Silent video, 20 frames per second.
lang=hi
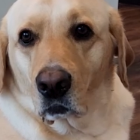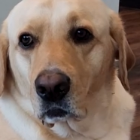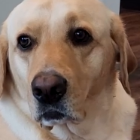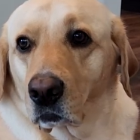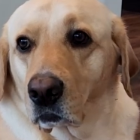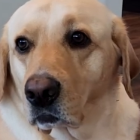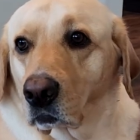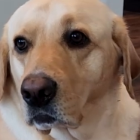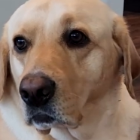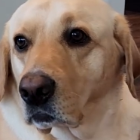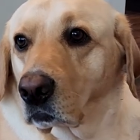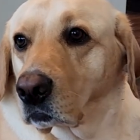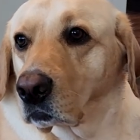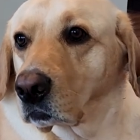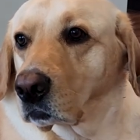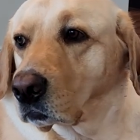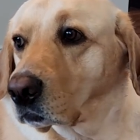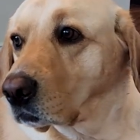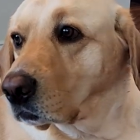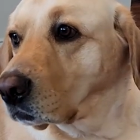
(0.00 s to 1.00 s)
कटेंगे ओके
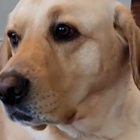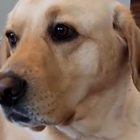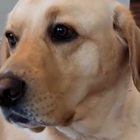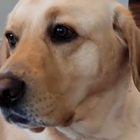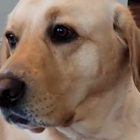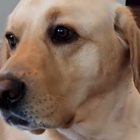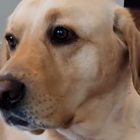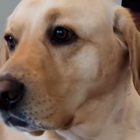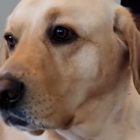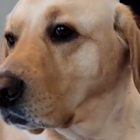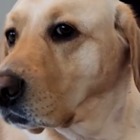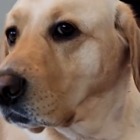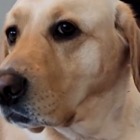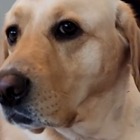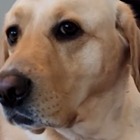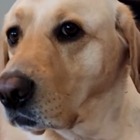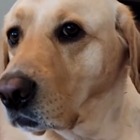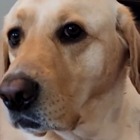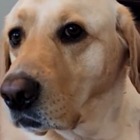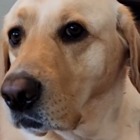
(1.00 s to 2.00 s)

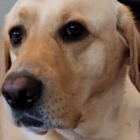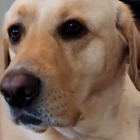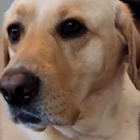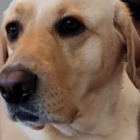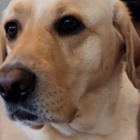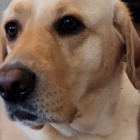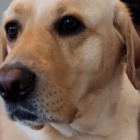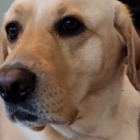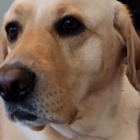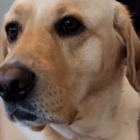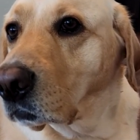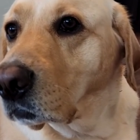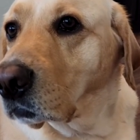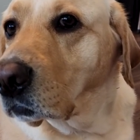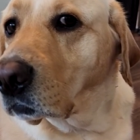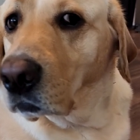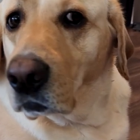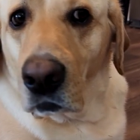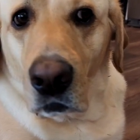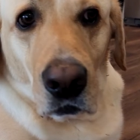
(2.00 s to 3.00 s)
ओके ओके
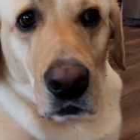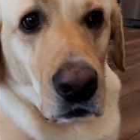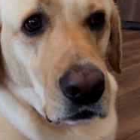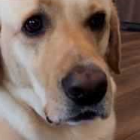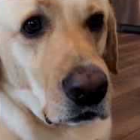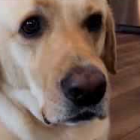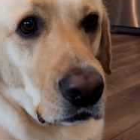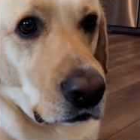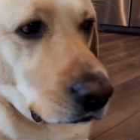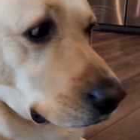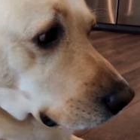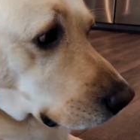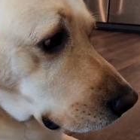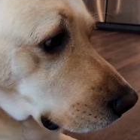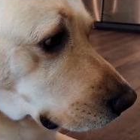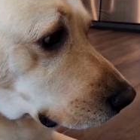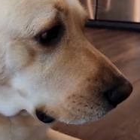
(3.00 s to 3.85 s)
ओके ओके ओके ओके